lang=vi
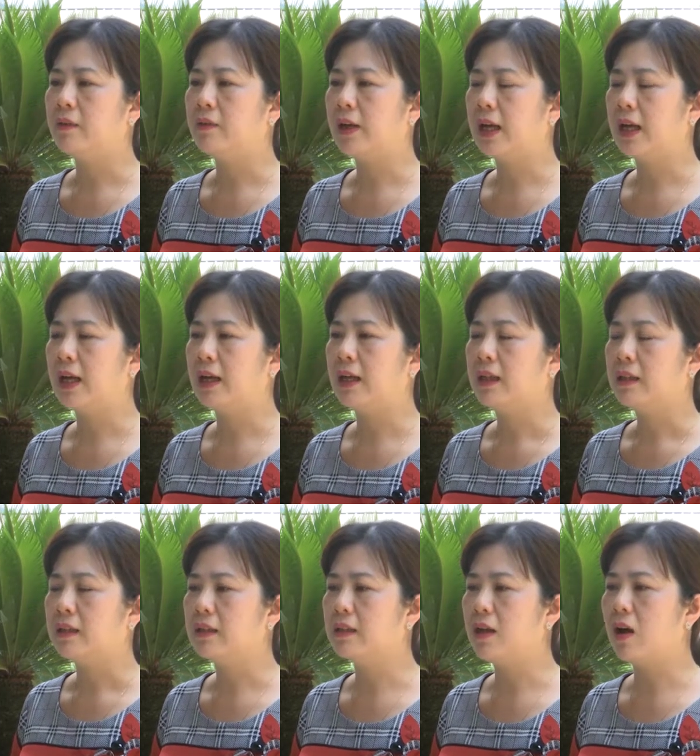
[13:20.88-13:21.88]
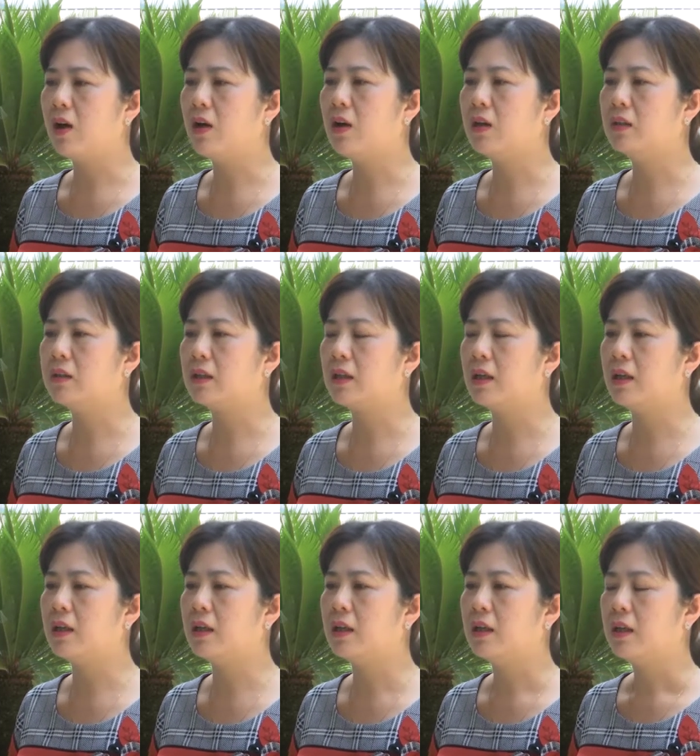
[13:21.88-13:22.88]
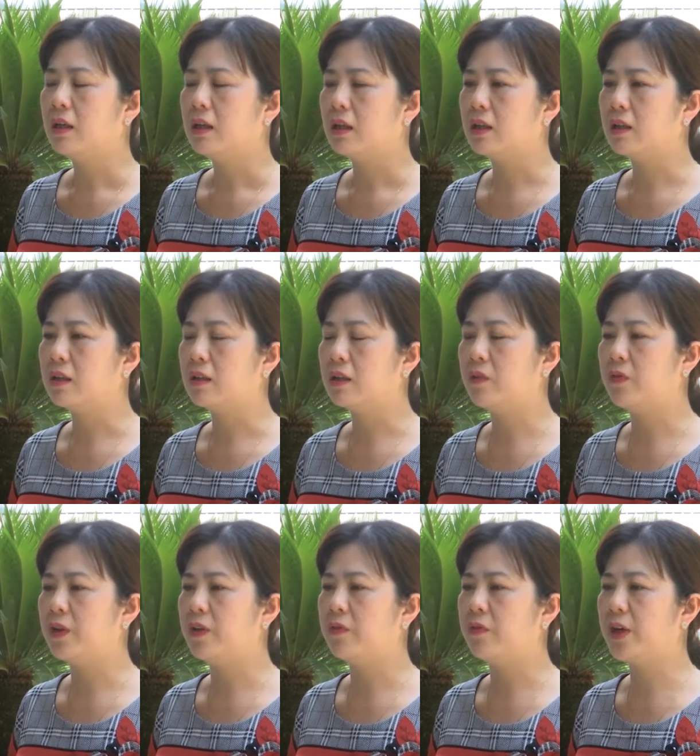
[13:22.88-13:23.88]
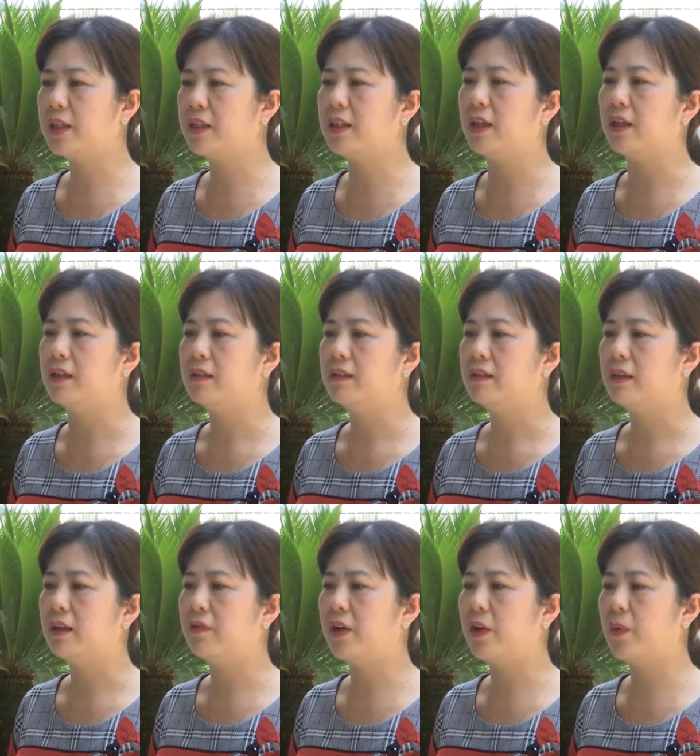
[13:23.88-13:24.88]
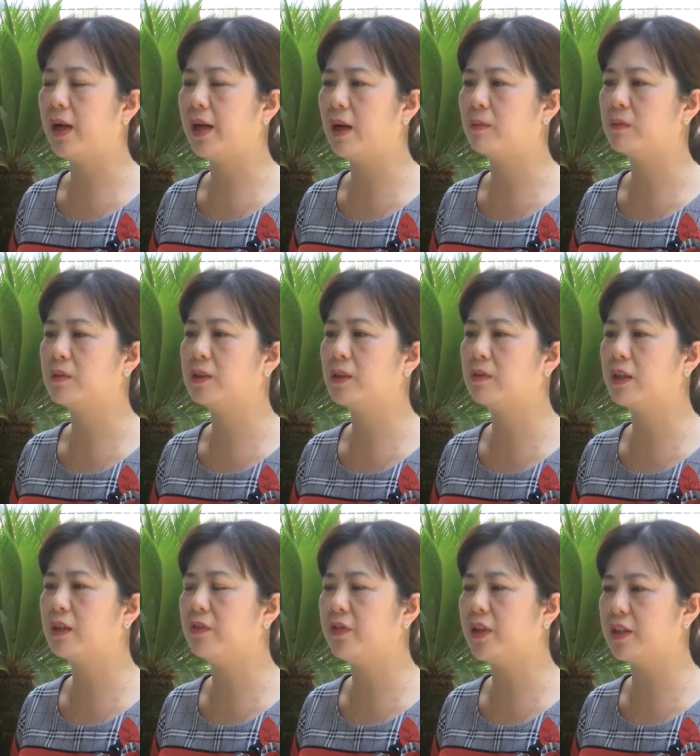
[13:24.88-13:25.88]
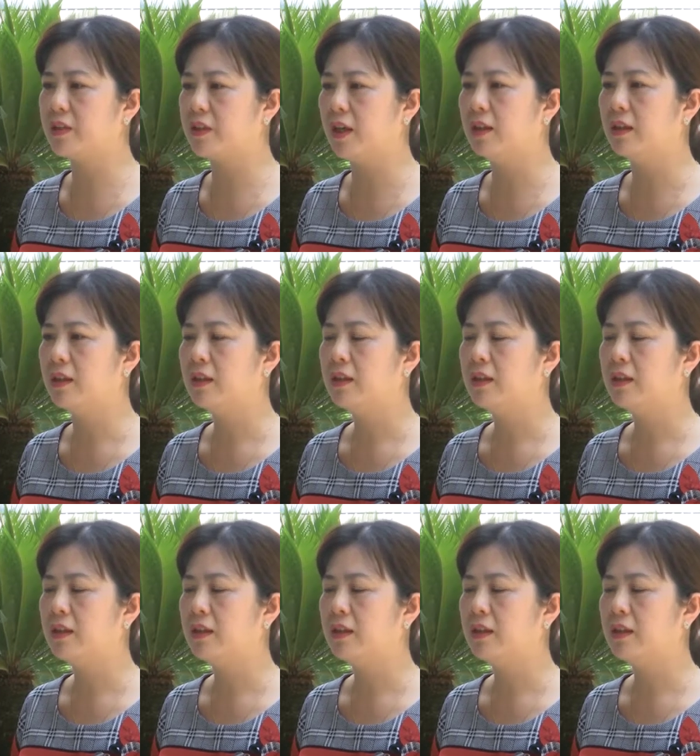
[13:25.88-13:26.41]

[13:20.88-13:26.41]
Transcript: và từ đó sẽ góp phần phát triển văn hóa đọc trong các đơn vị trường.